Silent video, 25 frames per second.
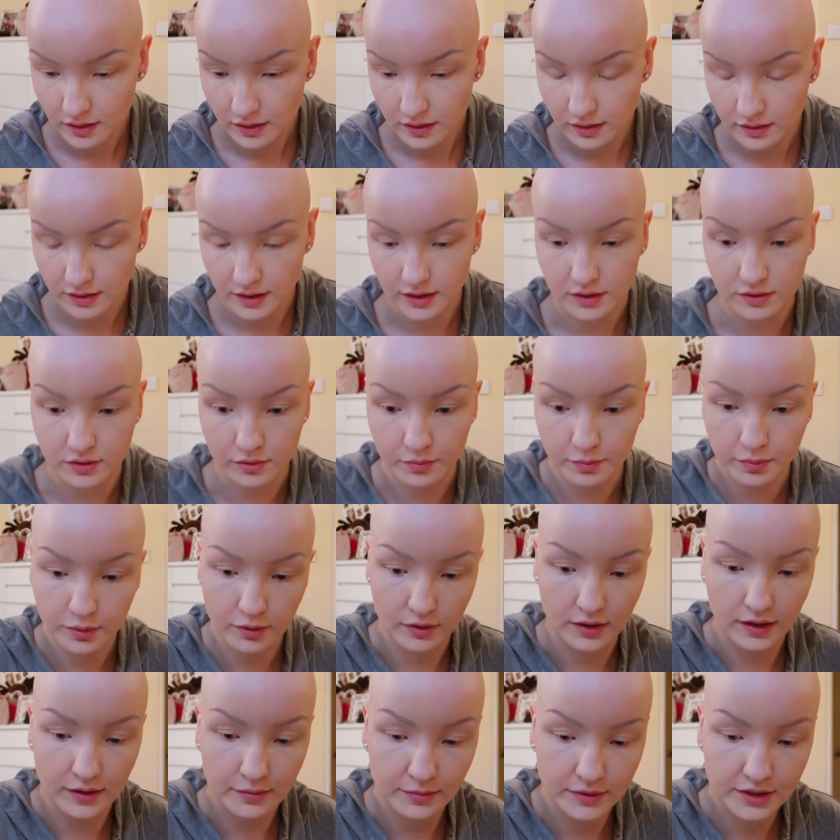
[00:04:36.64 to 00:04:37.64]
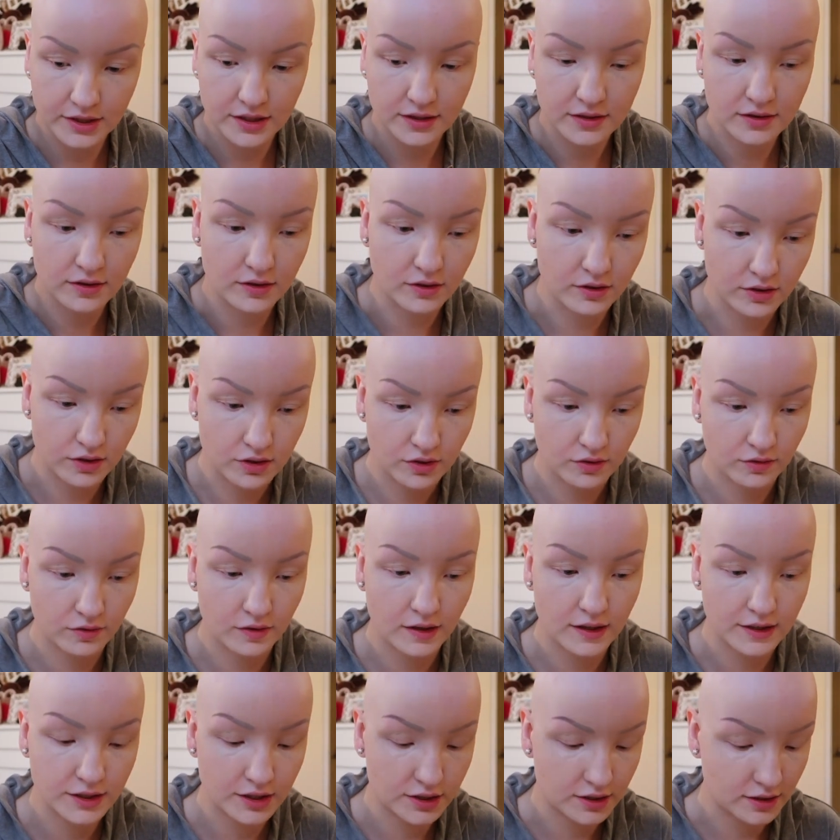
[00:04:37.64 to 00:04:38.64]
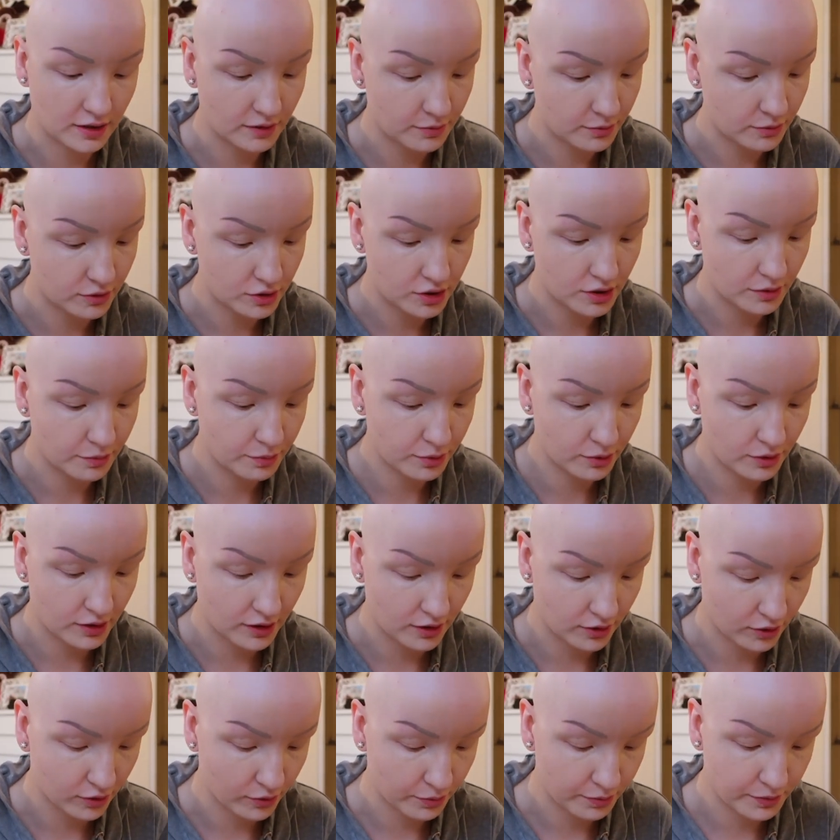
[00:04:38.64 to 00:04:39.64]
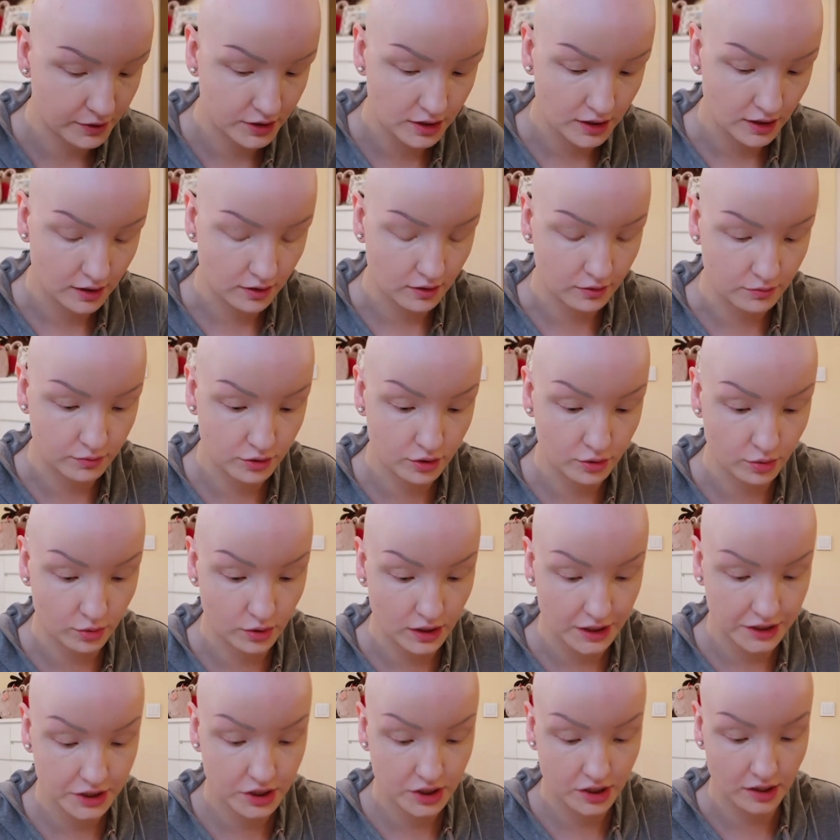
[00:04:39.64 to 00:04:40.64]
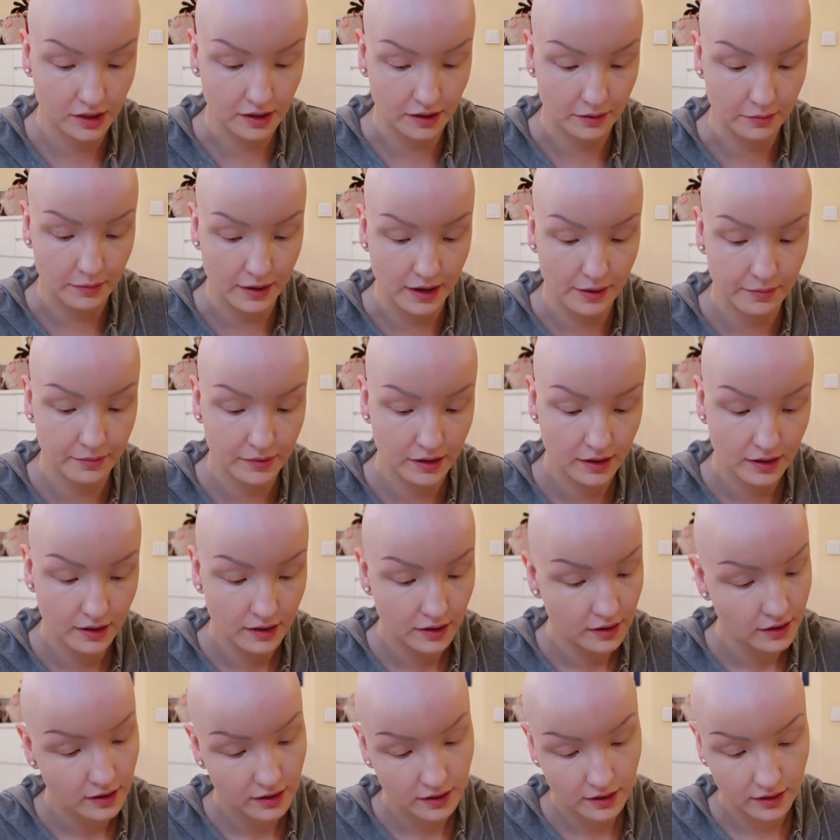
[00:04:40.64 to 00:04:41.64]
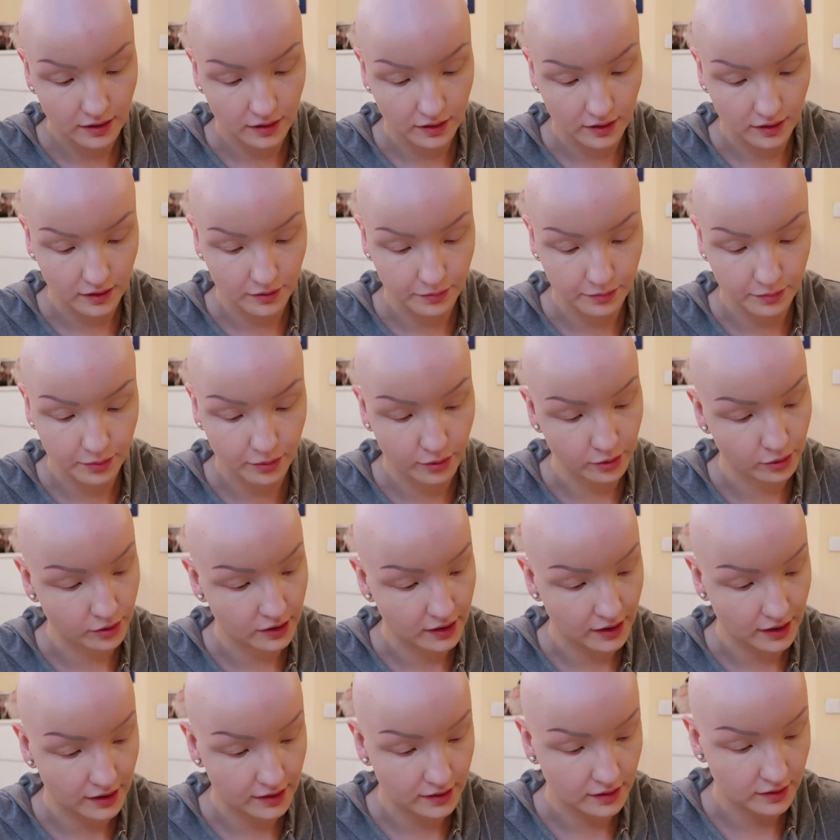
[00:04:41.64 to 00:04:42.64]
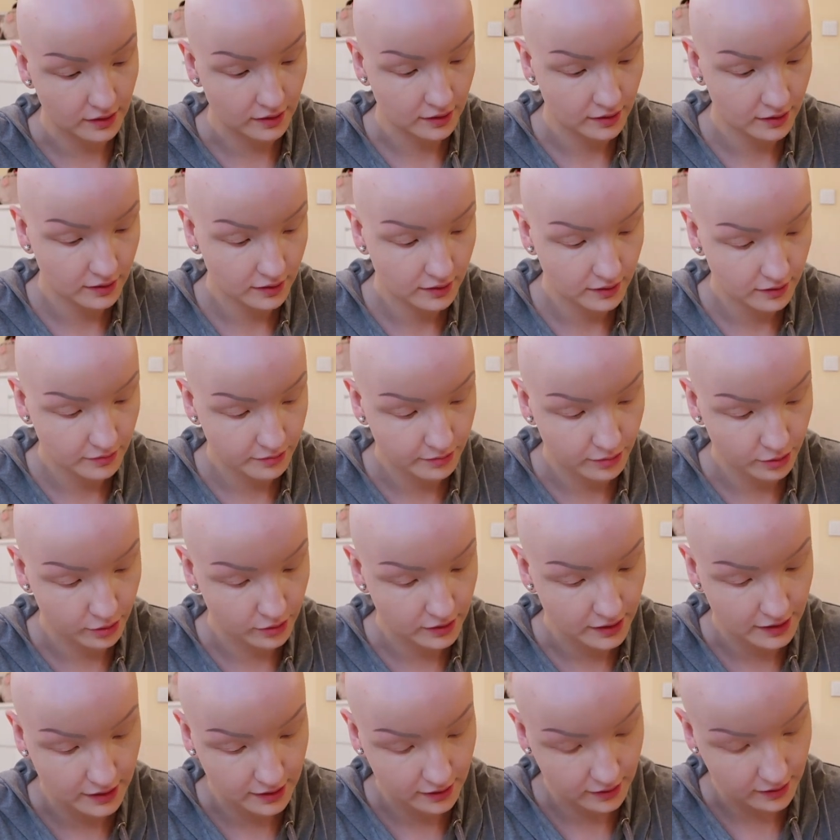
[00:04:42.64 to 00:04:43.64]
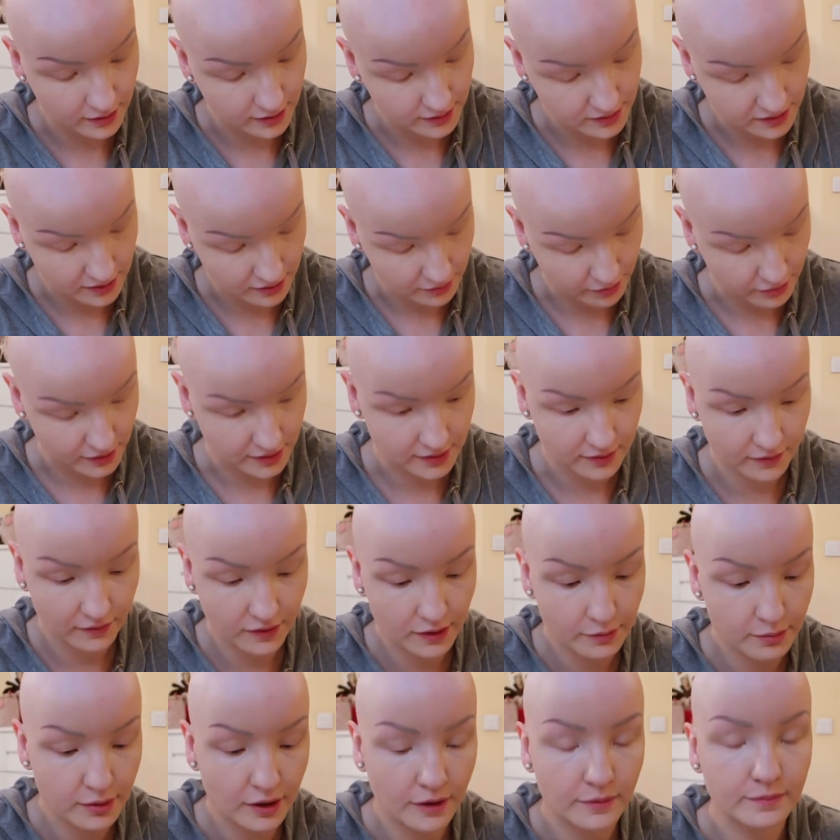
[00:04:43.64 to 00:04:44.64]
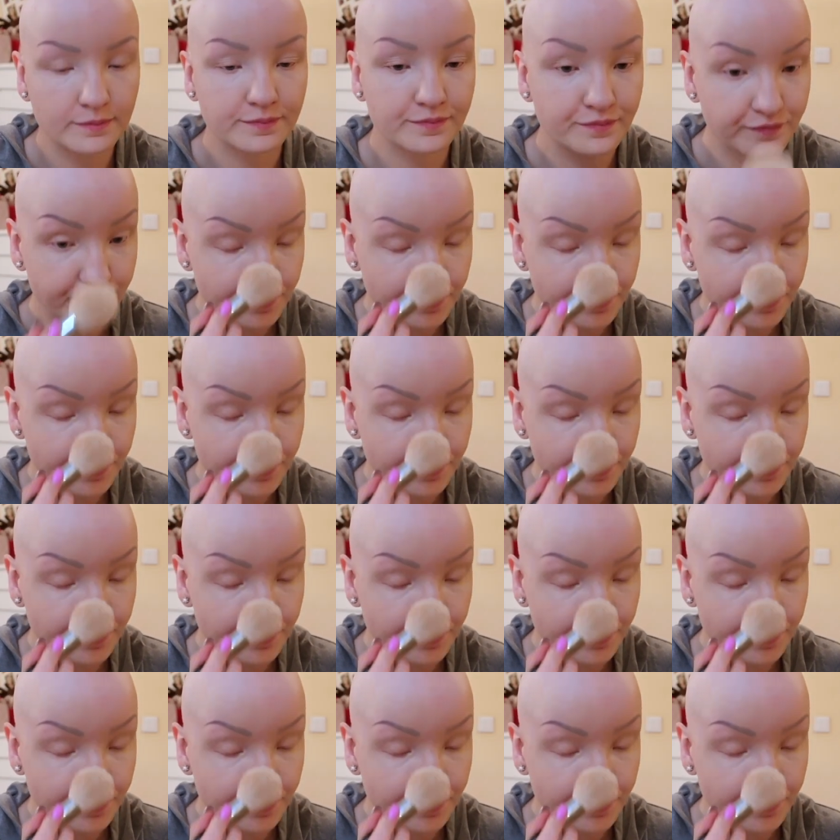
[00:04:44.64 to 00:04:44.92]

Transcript: O Jezu, puder mi się skończył właśnie. Muszę puder kupić. Jakąś tu resztę mam. Pudra, puder to jest chyba z Vibo.